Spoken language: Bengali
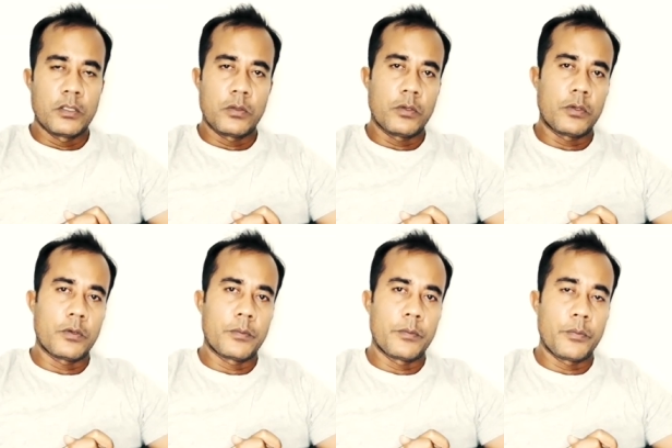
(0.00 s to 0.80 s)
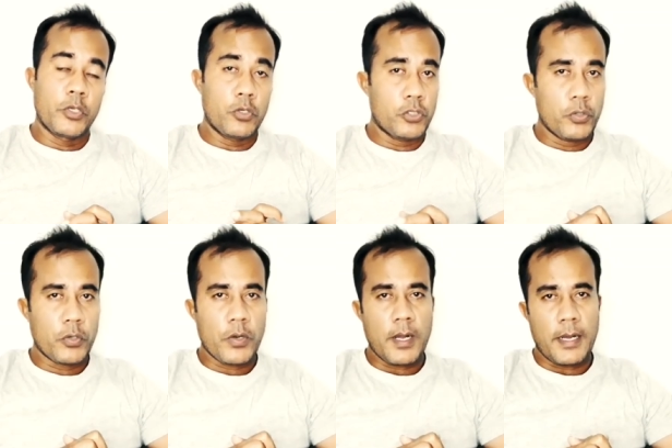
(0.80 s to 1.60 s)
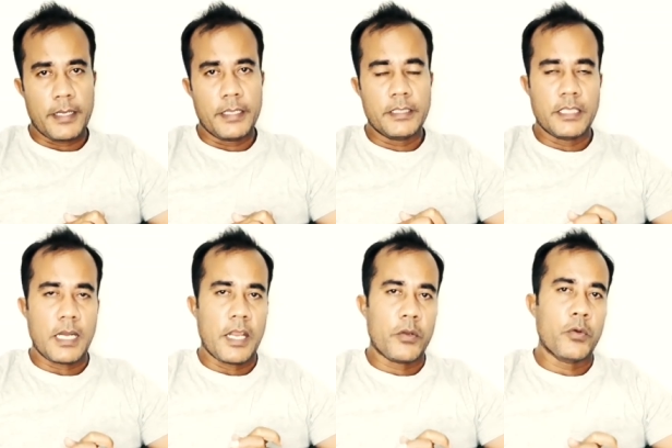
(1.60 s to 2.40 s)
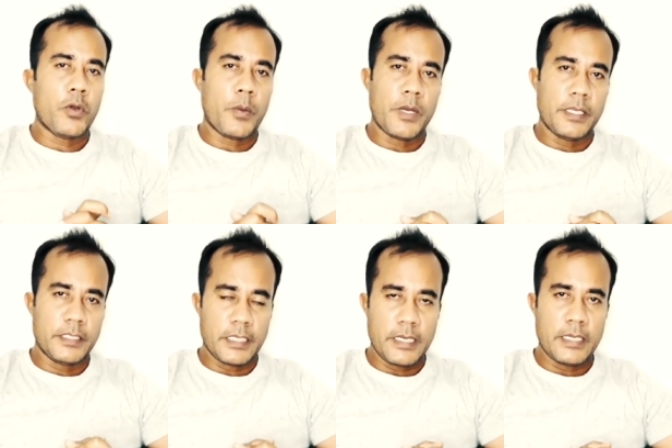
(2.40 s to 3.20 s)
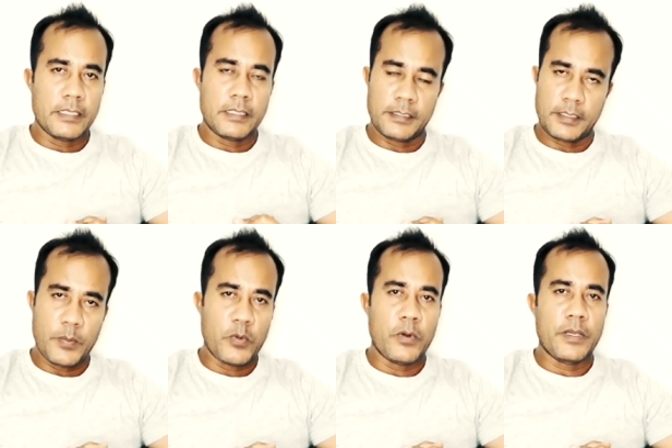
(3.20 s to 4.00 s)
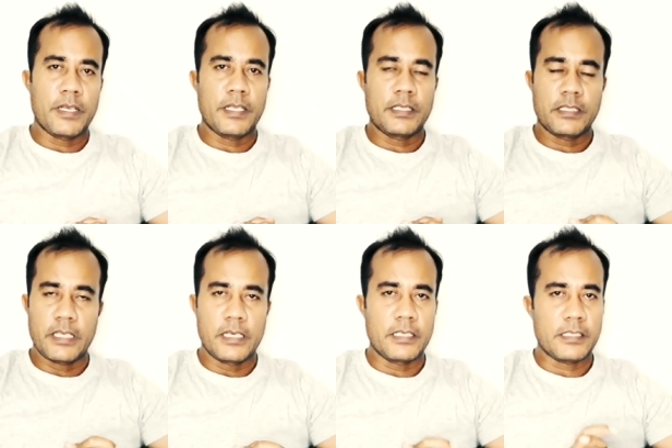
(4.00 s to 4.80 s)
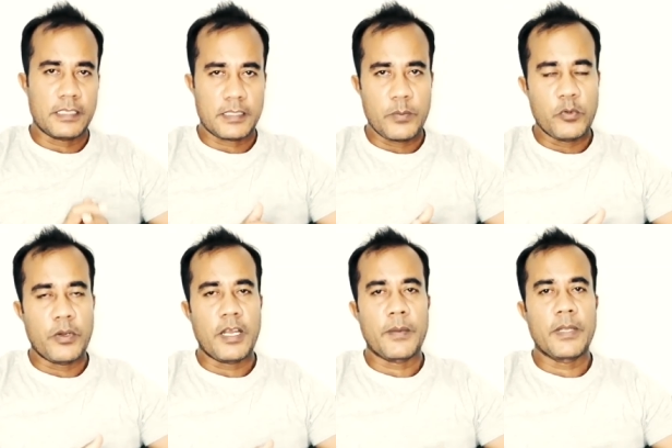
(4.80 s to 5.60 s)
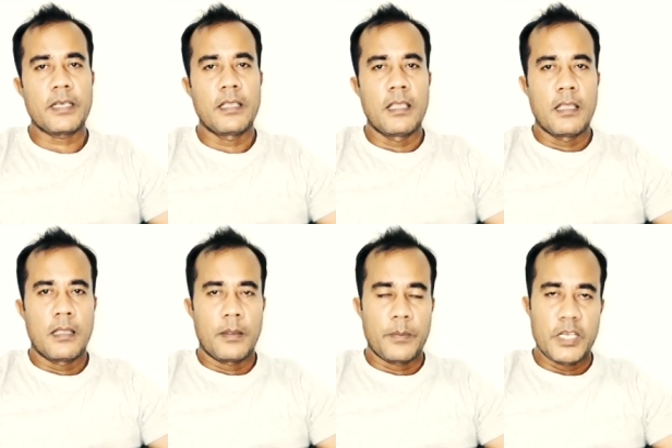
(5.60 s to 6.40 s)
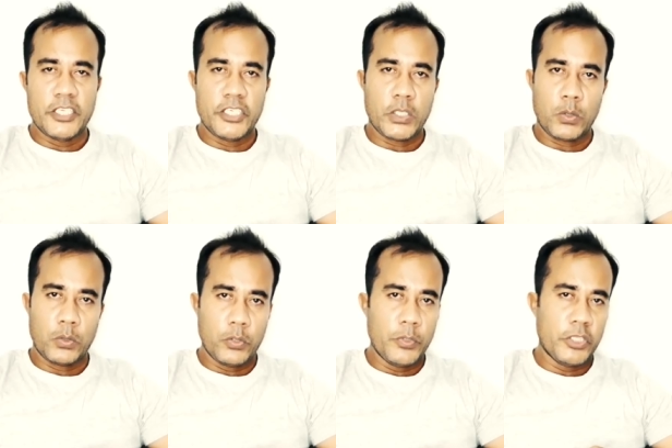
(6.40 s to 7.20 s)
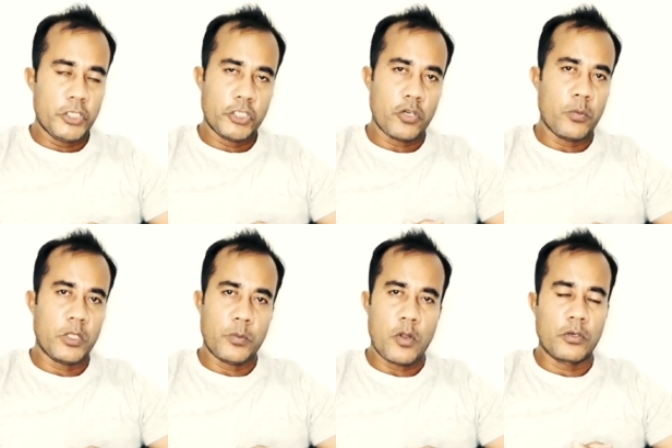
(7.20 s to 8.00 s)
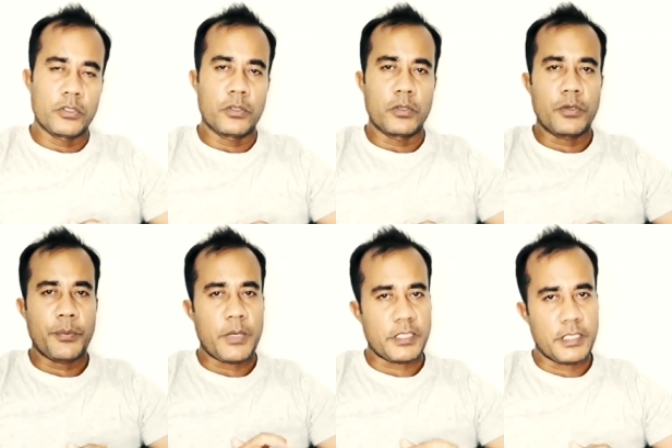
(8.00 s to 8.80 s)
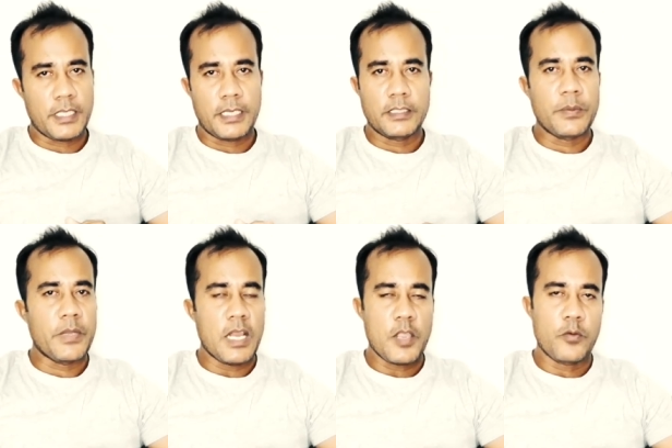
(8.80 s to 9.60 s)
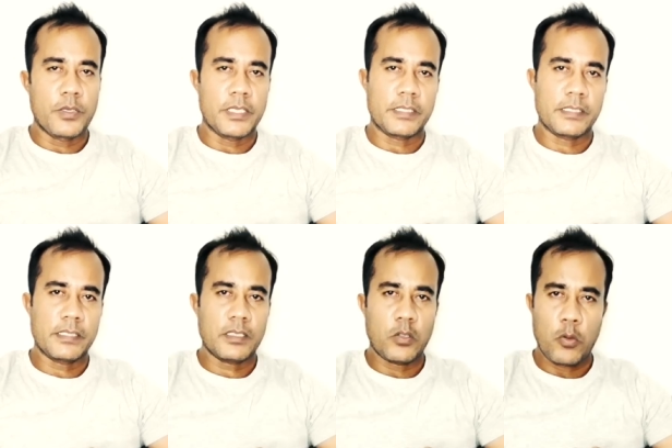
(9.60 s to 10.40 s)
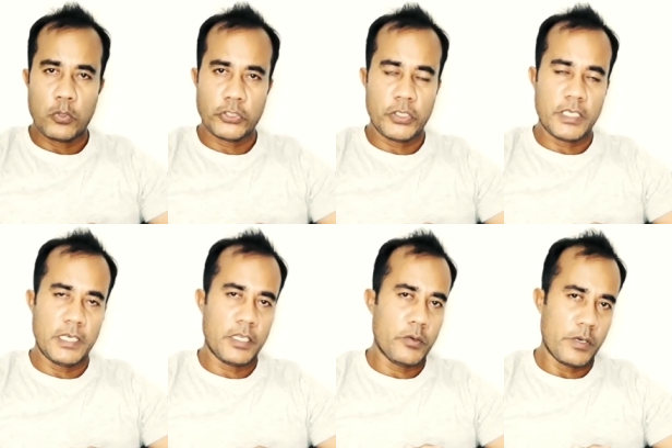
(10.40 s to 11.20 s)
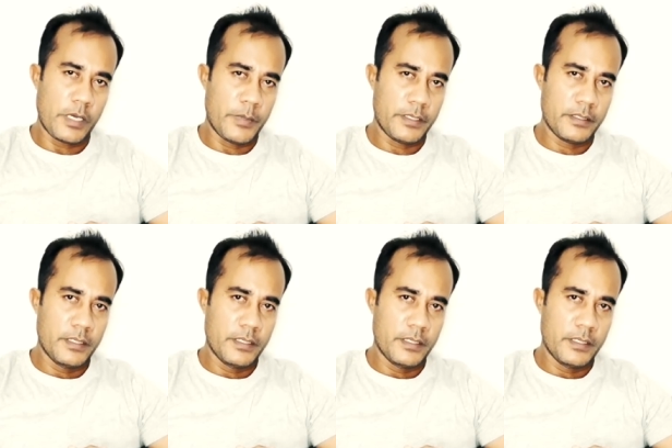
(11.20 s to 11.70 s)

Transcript: তো ভিডিও শুরু করার আগে যারা এখনও আমার এই চ্যানেলটি সাবস্ক্রাইব করেননি চ্যানেলটি সাবস্ক্রাইব করে রাখবেন মালয়েশিয়া তথ্যভিত্তিক সংবাদ পাওয়ার জন্য পাশে থাকা যে বেল আইকনটি আছে অবশ্যই ক্লিক করে রাখবেন